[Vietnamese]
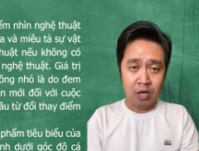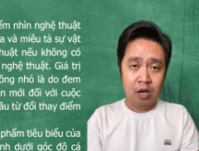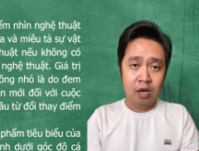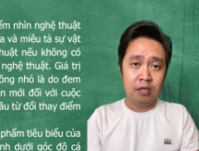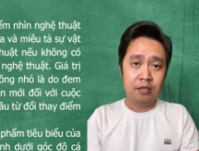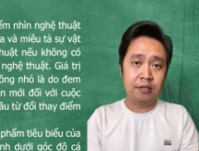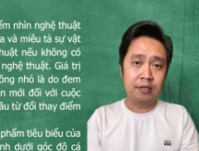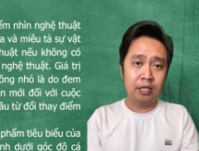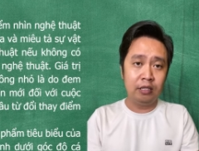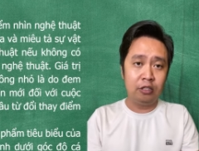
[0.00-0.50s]

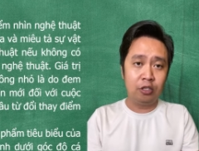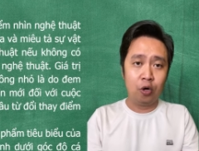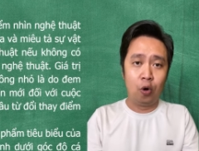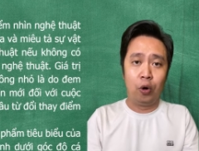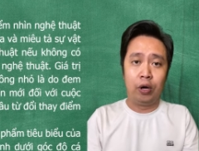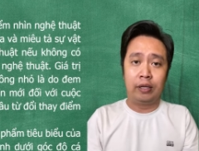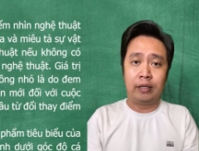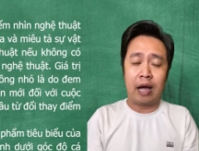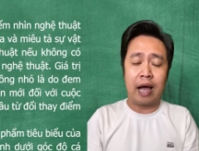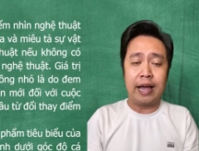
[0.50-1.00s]
Sự đổi
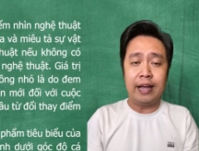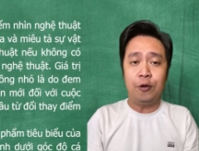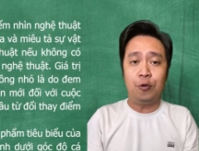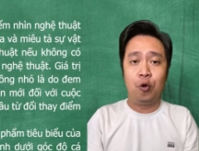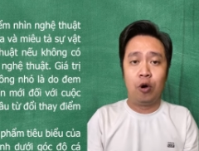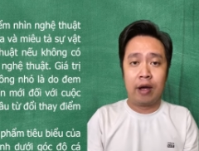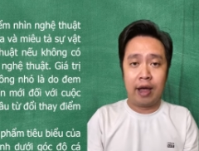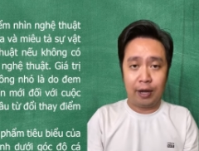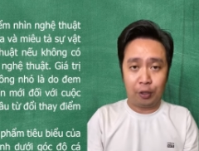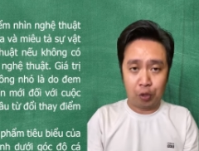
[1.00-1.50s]
thay của
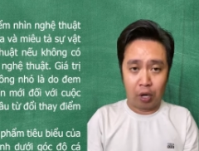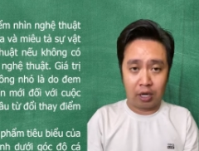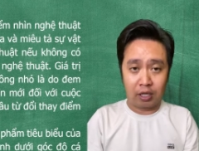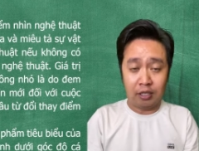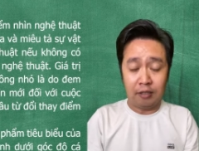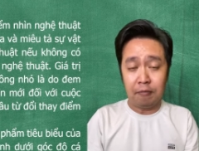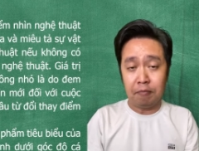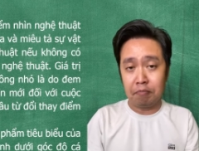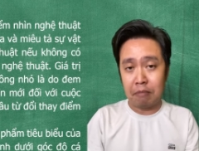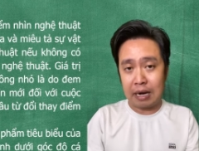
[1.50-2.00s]
nghệ thuật
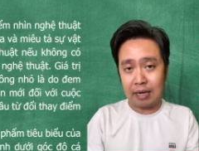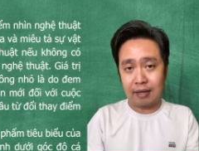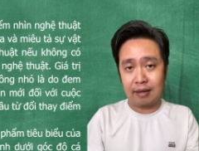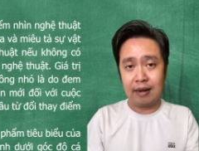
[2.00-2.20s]
bắt